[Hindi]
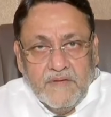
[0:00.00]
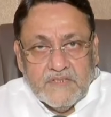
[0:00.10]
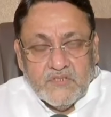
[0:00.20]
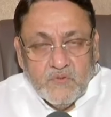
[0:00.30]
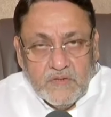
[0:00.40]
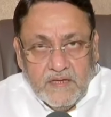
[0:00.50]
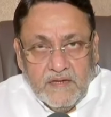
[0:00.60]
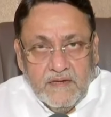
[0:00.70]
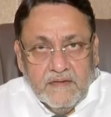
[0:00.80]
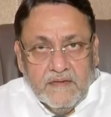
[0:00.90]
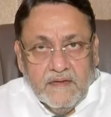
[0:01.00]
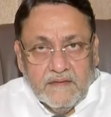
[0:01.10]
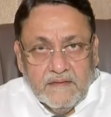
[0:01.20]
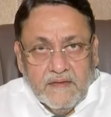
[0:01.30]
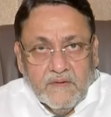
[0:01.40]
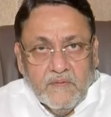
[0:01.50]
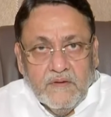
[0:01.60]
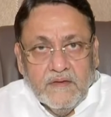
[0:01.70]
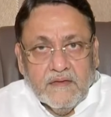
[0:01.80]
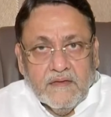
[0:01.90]
मनसुख हिरेन की हत्या को
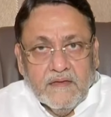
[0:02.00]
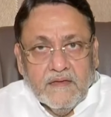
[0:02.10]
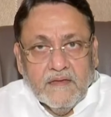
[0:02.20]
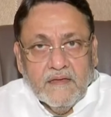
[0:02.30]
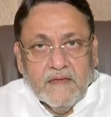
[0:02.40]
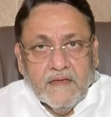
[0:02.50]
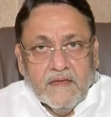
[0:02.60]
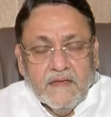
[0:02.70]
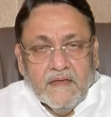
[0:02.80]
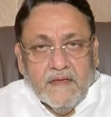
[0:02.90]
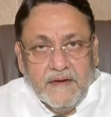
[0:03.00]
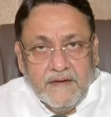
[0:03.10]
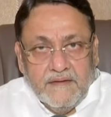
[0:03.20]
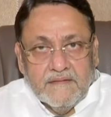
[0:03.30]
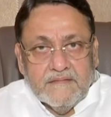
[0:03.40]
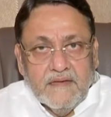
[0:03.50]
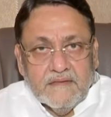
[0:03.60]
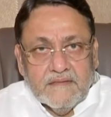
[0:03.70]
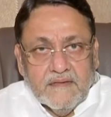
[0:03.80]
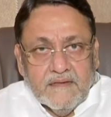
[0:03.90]
लेके एटीएस
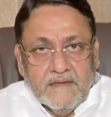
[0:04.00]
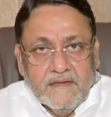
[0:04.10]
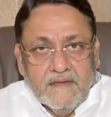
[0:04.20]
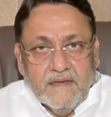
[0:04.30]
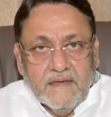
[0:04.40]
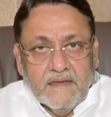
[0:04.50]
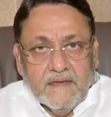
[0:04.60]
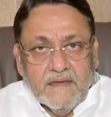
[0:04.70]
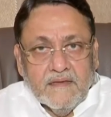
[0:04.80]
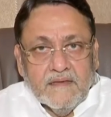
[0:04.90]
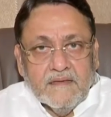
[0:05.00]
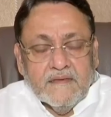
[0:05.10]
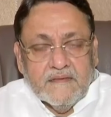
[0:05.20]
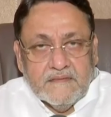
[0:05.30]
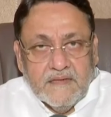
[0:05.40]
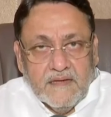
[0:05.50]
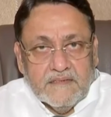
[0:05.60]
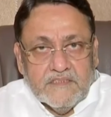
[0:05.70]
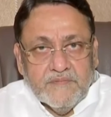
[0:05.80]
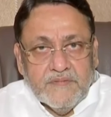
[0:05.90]
जांच कर रही है
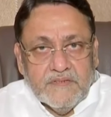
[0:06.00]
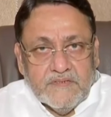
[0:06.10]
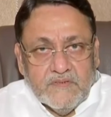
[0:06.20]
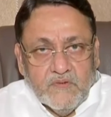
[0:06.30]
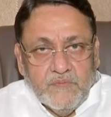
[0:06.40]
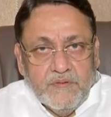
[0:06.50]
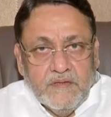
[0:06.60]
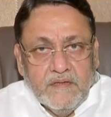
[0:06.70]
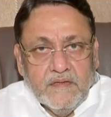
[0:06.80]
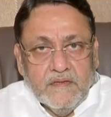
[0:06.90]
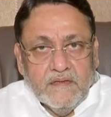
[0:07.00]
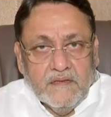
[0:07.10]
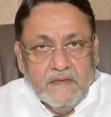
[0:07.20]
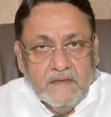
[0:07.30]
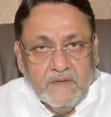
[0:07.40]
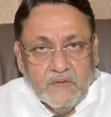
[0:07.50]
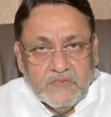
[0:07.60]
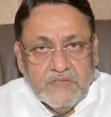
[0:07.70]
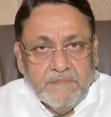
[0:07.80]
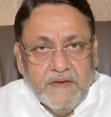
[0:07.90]
जांच में जो भी
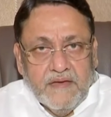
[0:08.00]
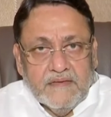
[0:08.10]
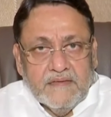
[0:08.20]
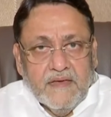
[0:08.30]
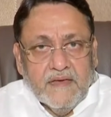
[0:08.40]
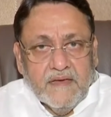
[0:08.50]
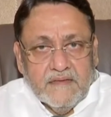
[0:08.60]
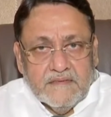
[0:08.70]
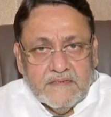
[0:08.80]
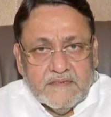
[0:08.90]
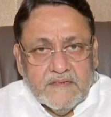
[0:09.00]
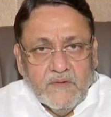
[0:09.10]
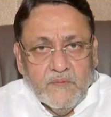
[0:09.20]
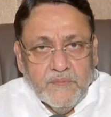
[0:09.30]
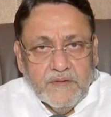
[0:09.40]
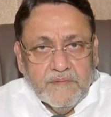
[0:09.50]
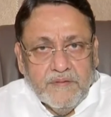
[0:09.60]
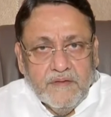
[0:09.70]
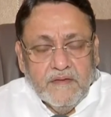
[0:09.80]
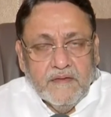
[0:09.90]
दोषी पाया जाएगा जिसके ऊपर
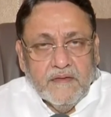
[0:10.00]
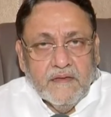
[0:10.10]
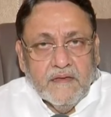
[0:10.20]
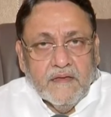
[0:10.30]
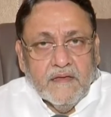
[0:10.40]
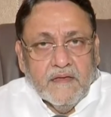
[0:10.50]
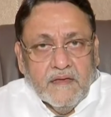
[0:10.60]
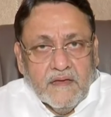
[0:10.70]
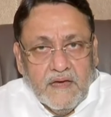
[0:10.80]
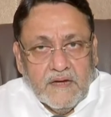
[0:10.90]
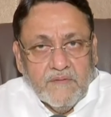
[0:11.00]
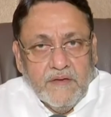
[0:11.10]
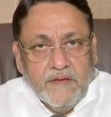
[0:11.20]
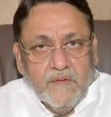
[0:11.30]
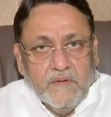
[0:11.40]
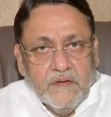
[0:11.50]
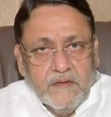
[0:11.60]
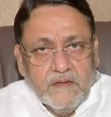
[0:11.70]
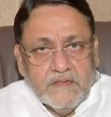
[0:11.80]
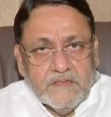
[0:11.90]
भी कार्रवाई होगी
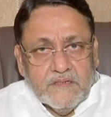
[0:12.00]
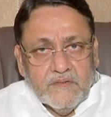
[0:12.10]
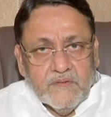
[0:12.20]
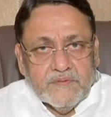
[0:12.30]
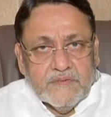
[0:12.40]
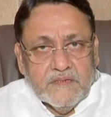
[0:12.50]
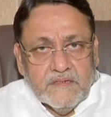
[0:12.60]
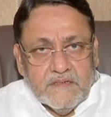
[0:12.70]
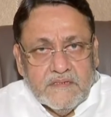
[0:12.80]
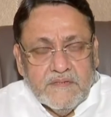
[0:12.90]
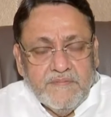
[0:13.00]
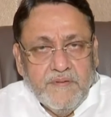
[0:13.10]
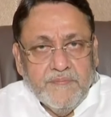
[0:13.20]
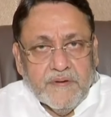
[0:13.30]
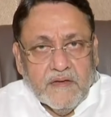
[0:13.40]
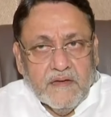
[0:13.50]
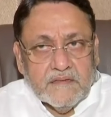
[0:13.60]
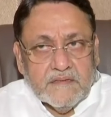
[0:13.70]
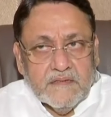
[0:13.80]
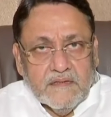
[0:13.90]
निश्चित रूप से किसी भी प्रकार
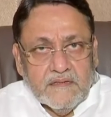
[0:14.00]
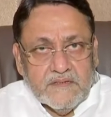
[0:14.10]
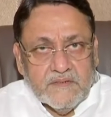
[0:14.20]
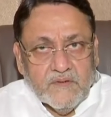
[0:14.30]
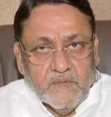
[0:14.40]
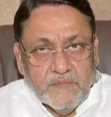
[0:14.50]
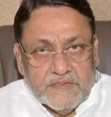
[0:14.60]
से किसी को